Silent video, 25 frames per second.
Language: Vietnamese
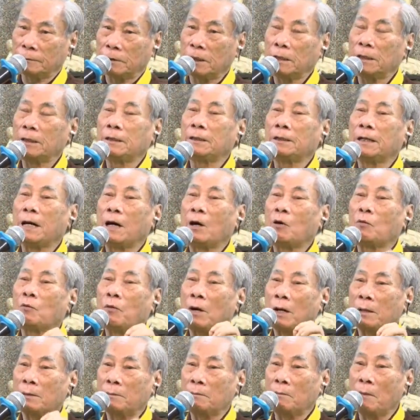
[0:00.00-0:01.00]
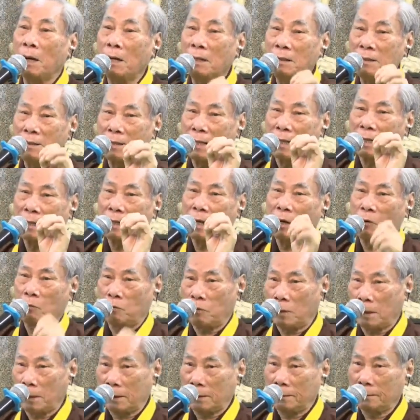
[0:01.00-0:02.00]
thì đạo Phật mới là đạo
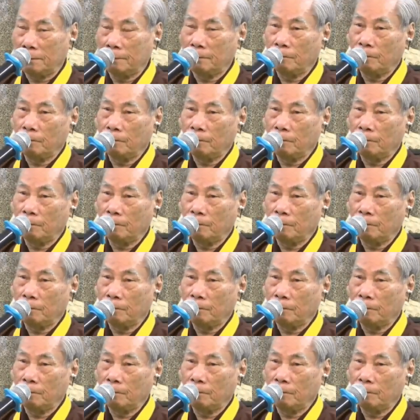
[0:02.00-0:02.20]
Phật.